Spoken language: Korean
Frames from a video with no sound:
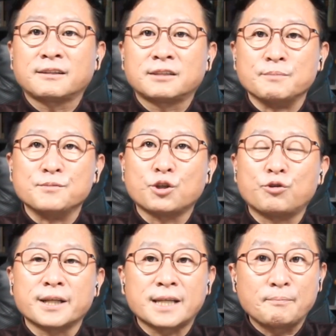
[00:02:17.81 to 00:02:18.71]

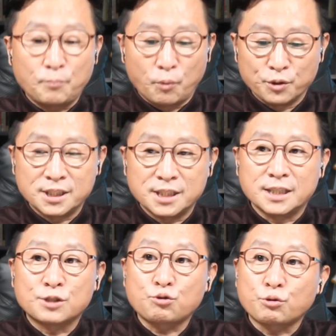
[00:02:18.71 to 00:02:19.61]
김정은에 대한
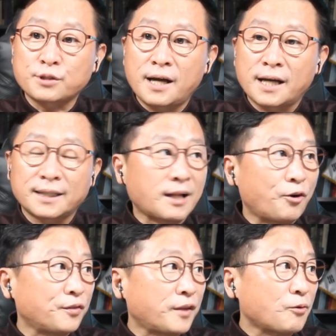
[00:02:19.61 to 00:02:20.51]
본질이 소상하게
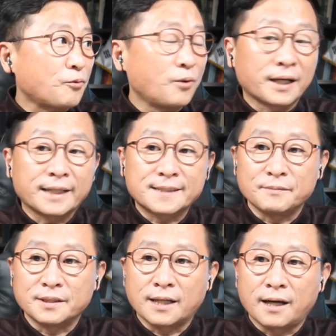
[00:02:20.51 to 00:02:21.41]
나온다고
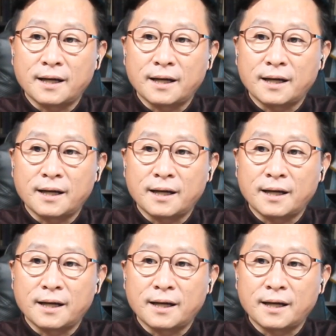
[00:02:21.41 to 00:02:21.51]
하겠습니다.